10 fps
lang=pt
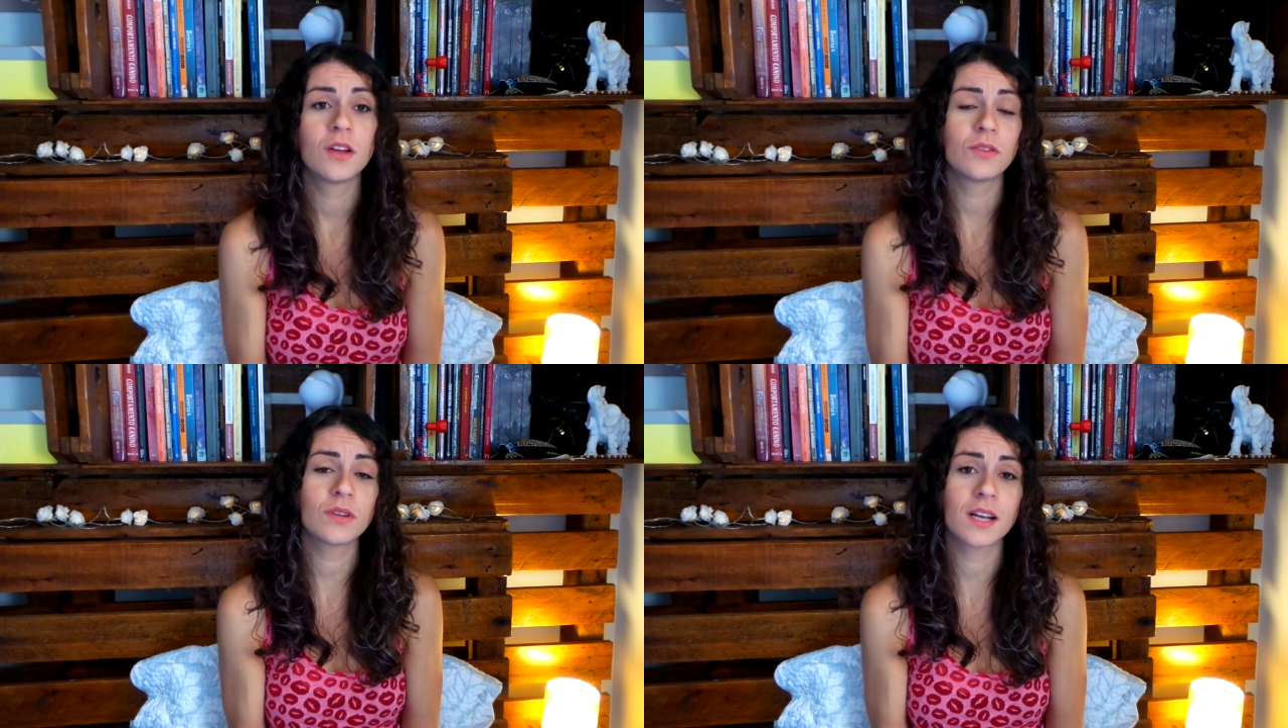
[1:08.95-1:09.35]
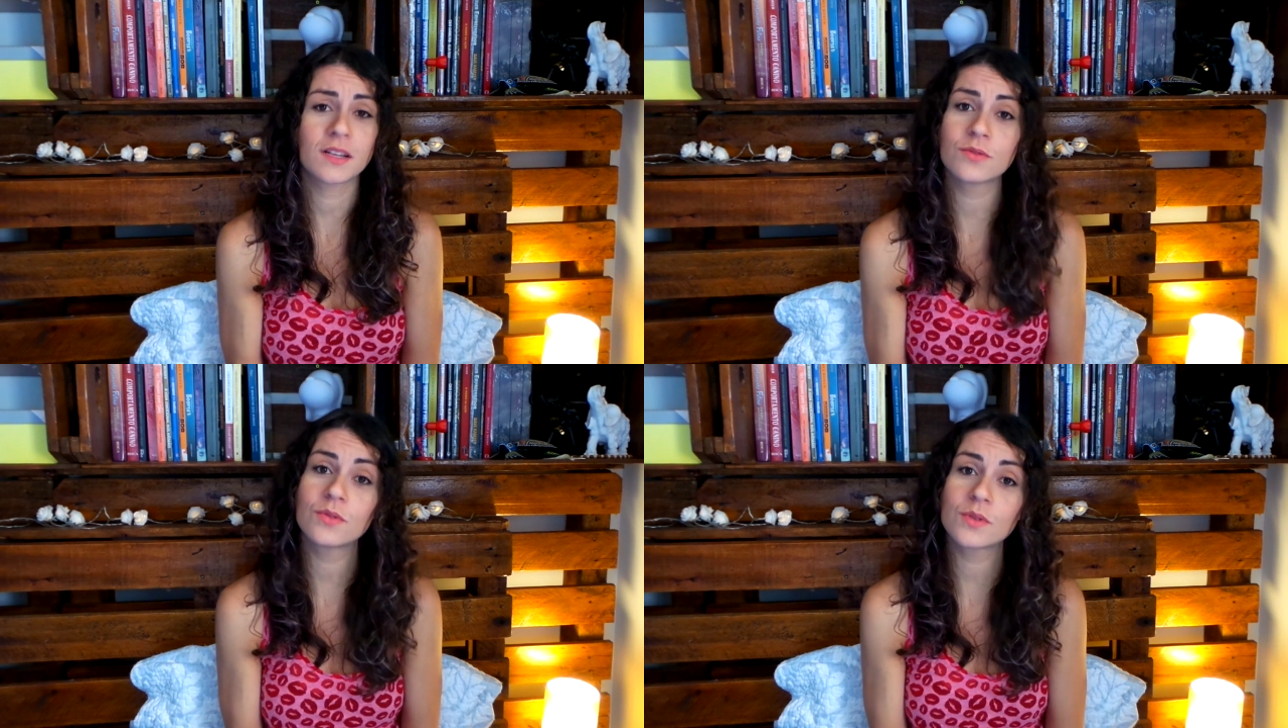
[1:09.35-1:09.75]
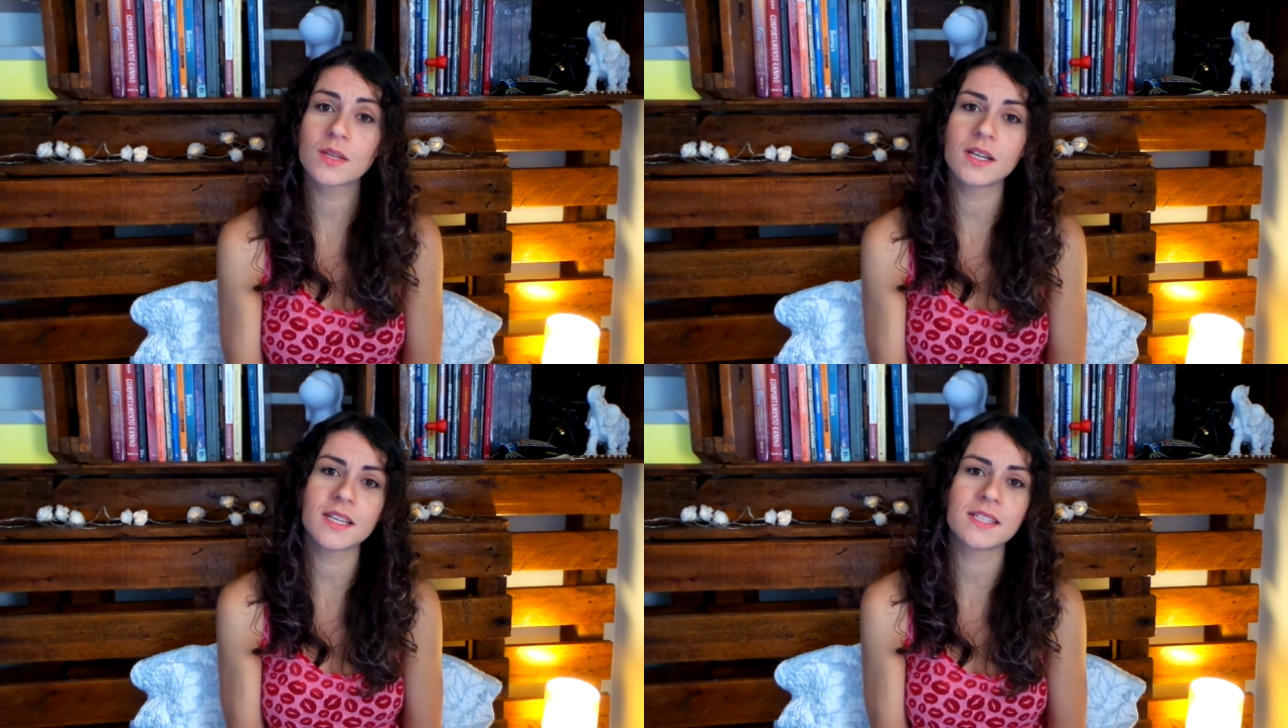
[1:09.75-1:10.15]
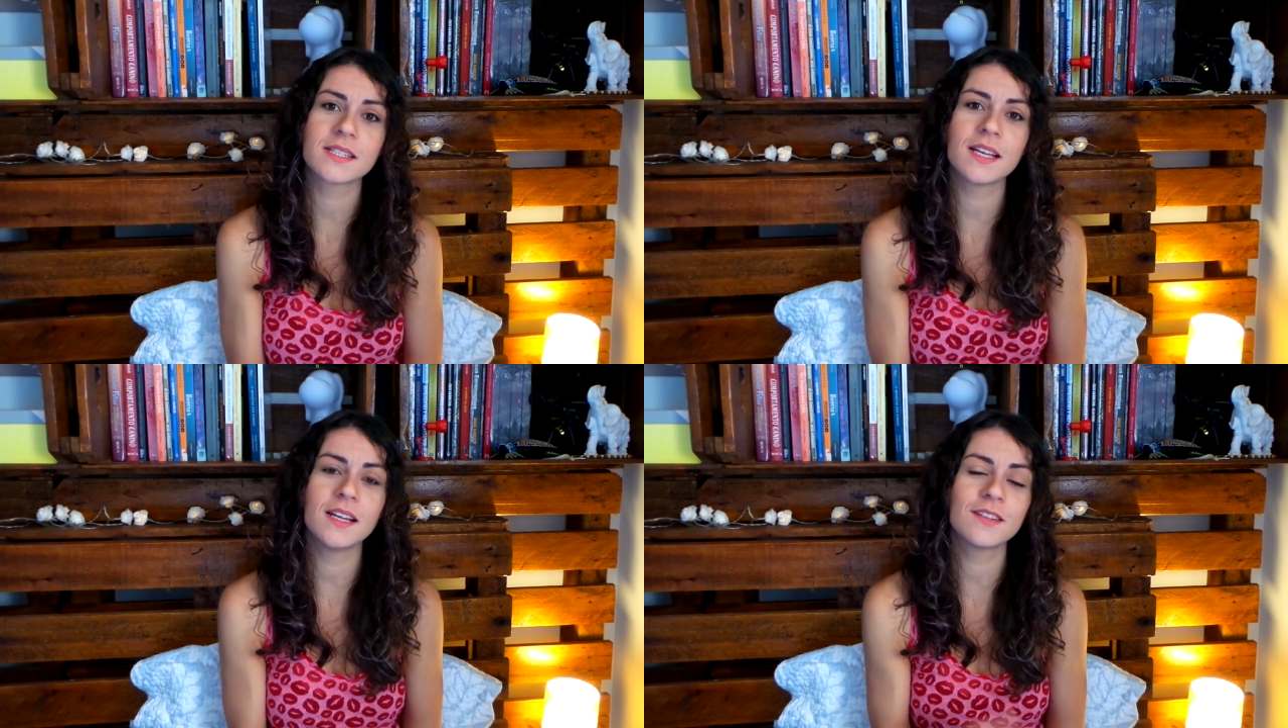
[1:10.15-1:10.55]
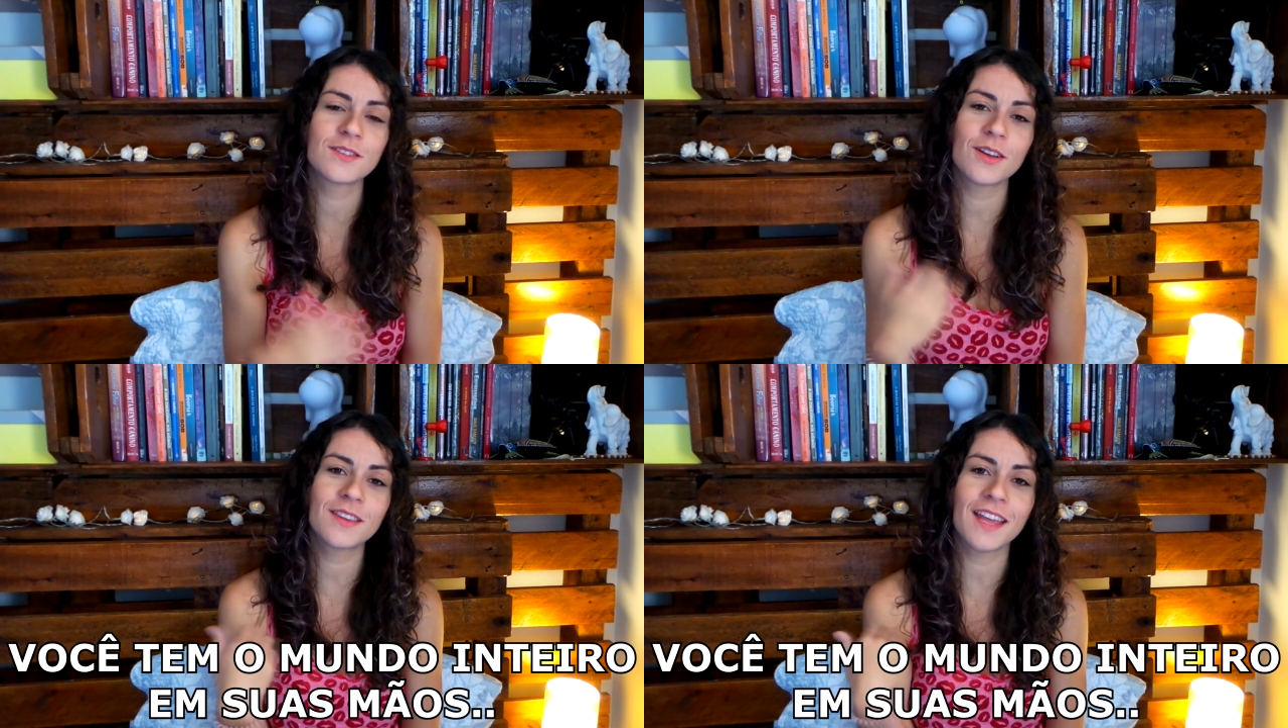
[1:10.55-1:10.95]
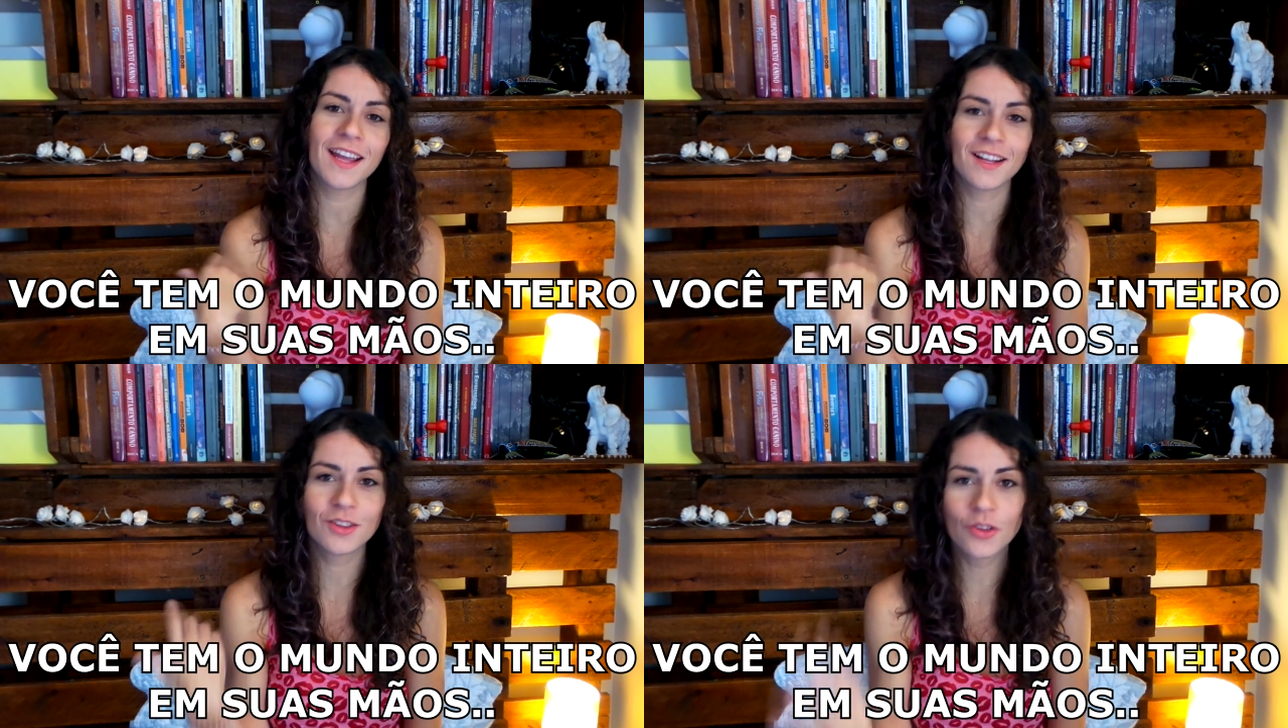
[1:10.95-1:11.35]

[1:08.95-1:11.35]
No caso dos cães, eles só têm